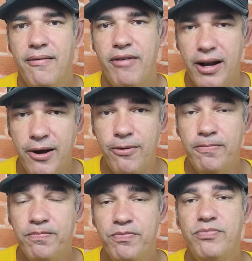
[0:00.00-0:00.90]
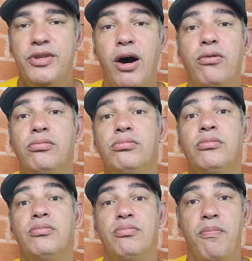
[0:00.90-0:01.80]
Valeu? Então,
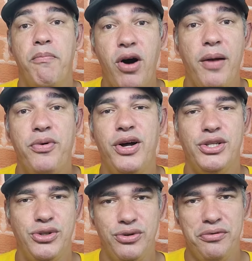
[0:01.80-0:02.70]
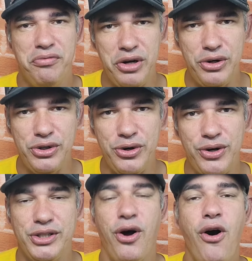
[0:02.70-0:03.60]
bora pro nosso vídeo de
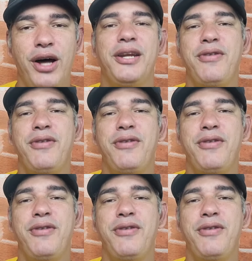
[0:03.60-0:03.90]
hoje. Roda aí o